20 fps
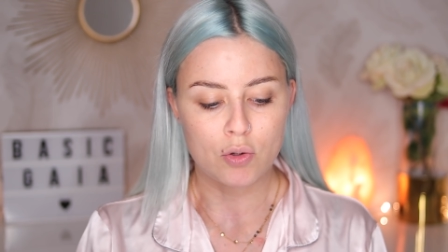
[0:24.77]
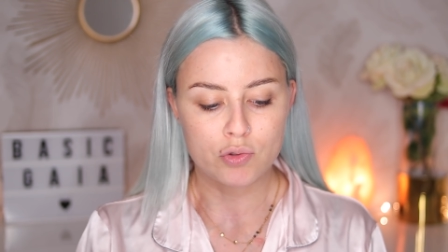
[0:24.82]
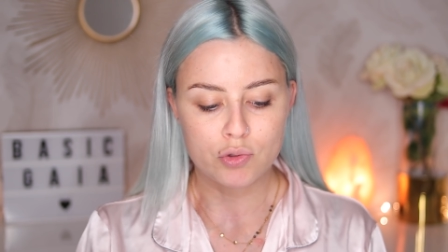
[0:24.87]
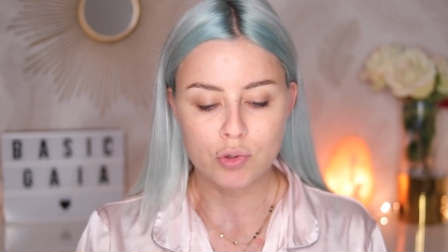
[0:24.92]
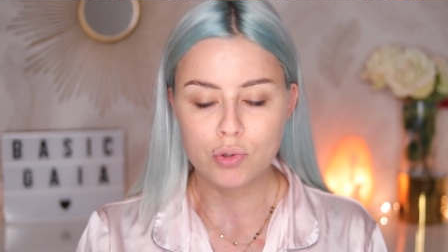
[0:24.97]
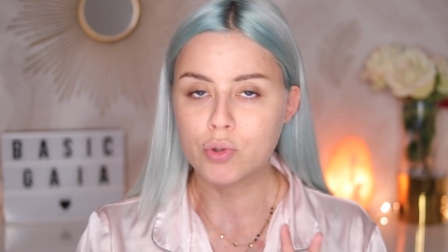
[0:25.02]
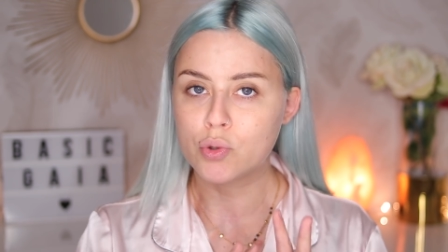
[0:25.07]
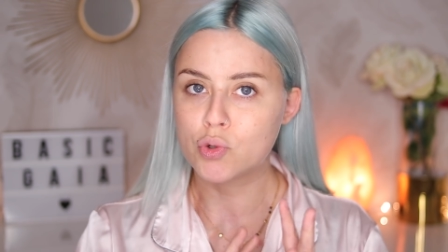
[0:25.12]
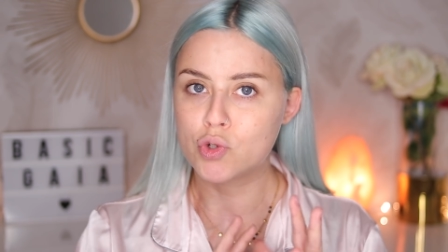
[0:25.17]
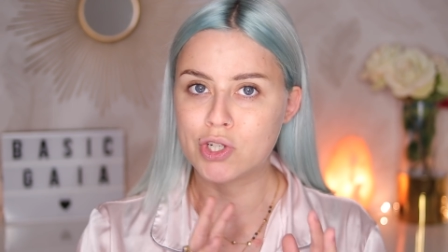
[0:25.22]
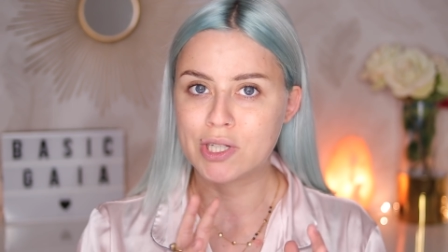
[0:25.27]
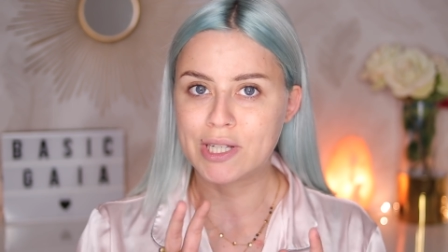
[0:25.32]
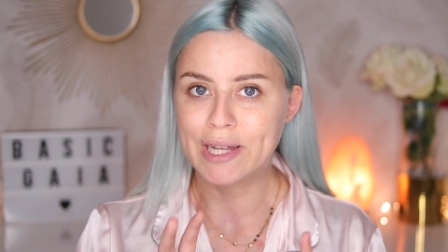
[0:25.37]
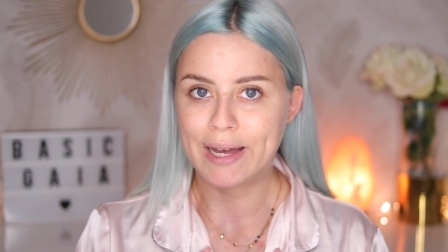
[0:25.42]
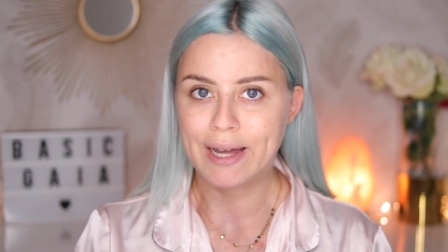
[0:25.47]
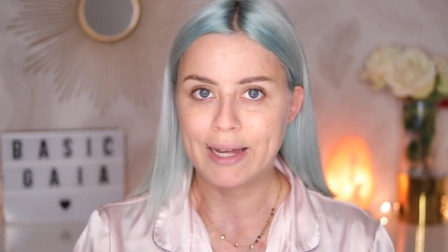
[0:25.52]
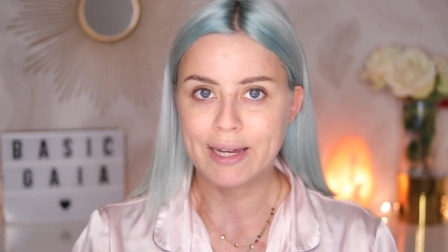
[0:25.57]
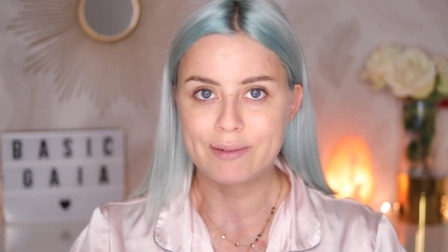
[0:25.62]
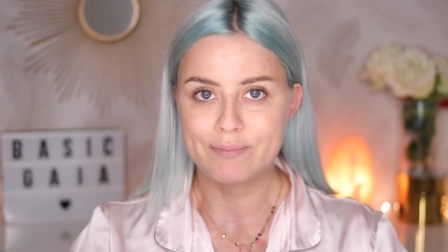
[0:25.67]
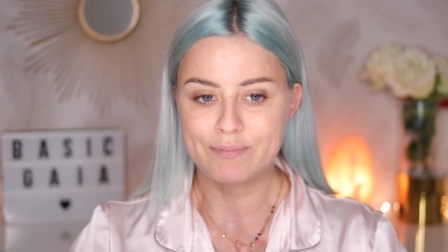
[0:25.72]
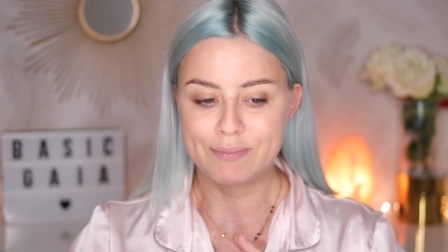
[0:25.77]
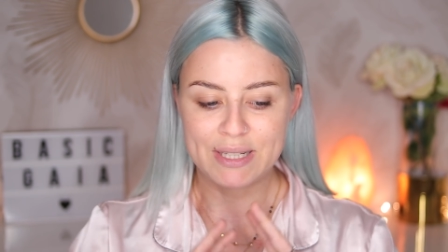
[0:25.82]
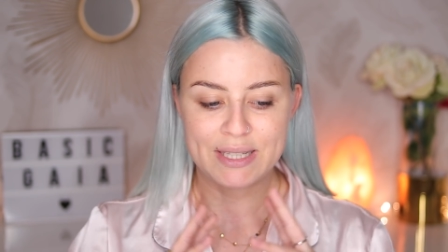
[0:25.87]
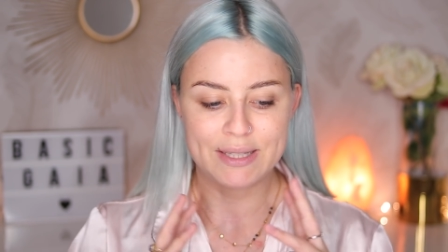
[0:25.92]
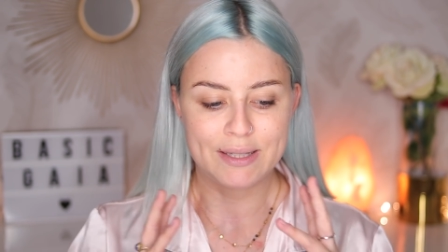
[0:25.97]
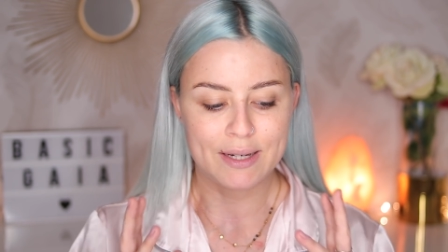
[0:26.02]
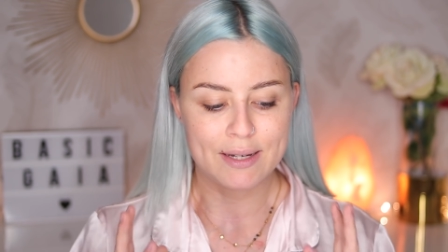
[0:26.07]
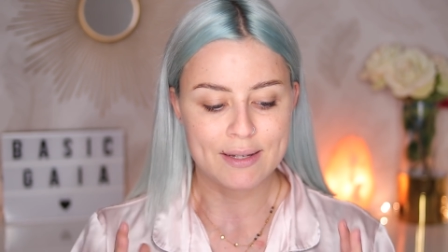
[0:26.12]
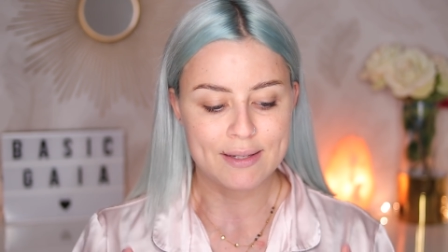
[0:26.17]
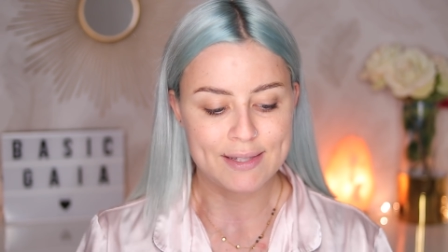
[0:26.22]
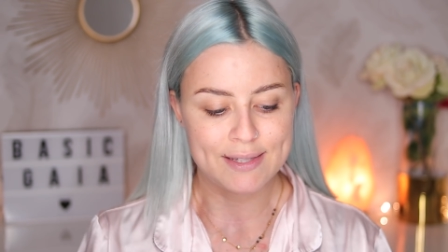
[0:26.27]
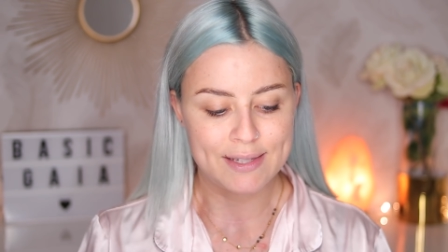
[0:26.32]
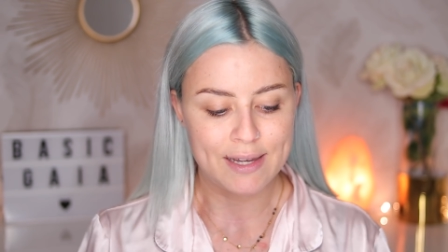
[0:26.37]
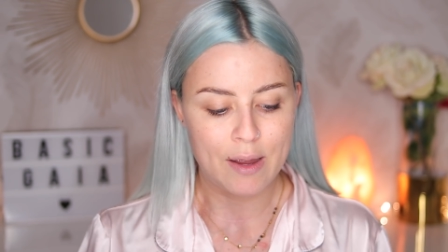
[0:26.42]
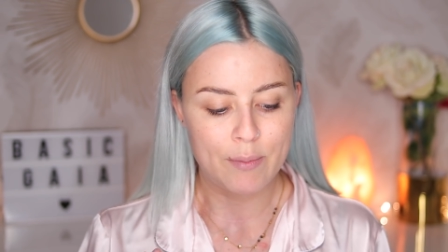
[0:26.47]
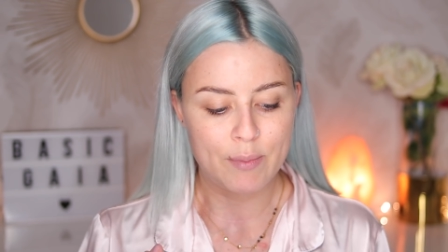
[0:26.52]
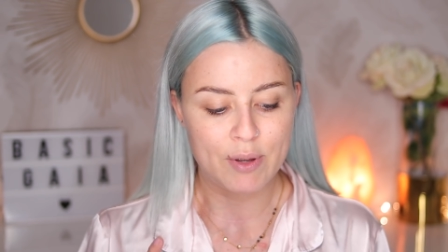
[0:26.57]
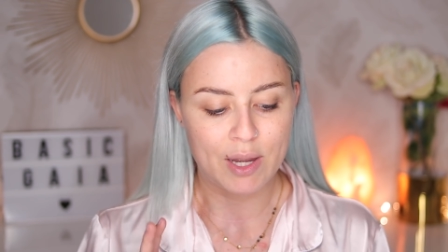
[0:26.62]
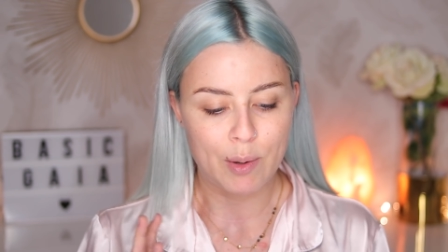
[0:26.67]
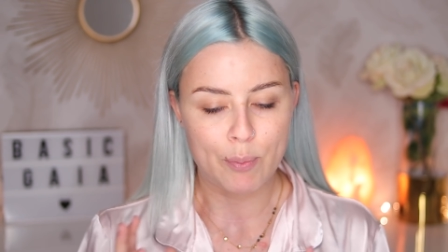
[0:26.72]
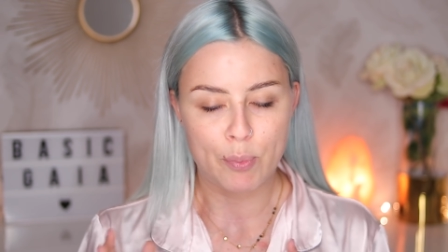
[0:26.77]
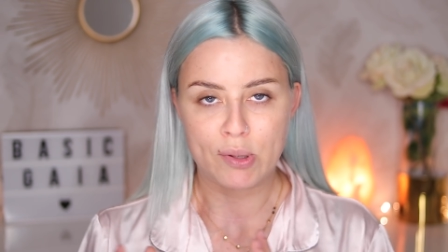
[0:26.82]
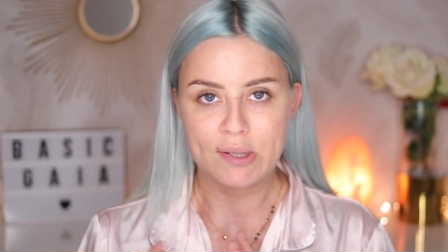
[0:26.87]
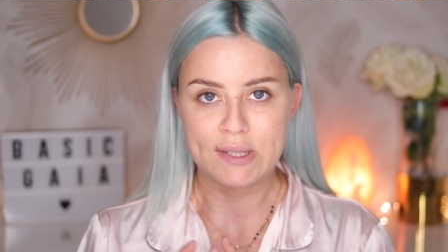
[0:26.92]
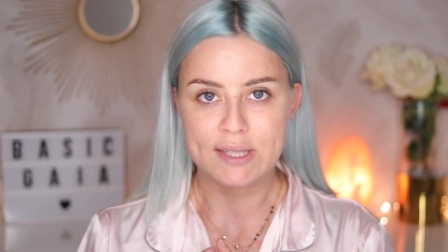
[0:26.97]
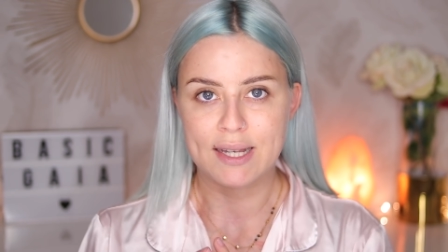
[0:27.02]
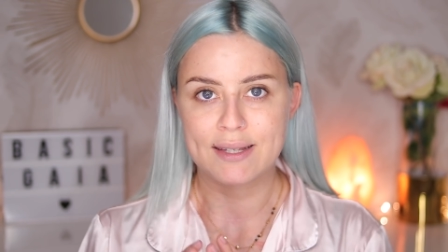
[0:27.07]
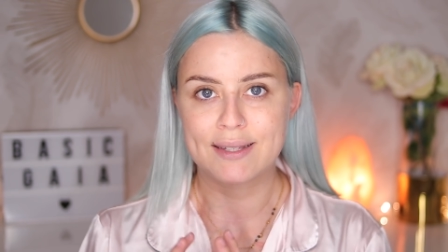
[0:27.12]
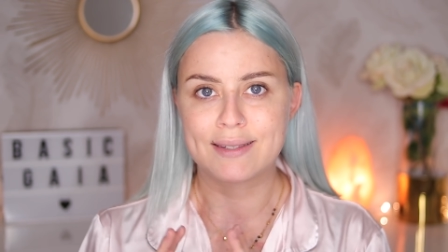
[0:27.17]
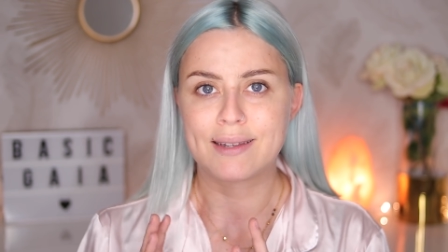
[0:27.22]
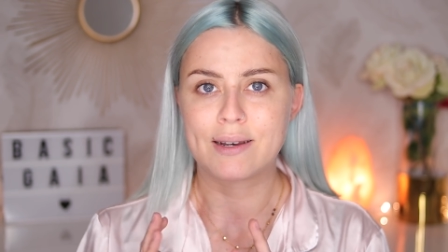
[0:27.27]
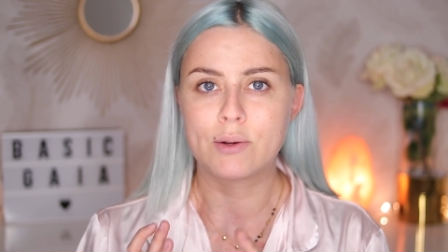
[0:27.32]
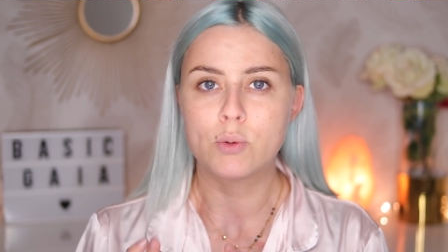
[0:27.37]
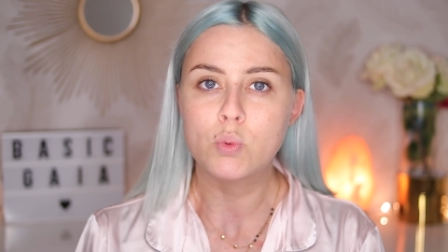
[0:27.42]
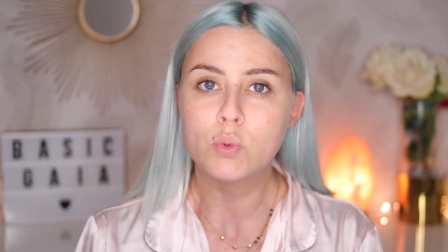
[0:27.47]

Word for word: sono riuscita a mettere insieme che possa essere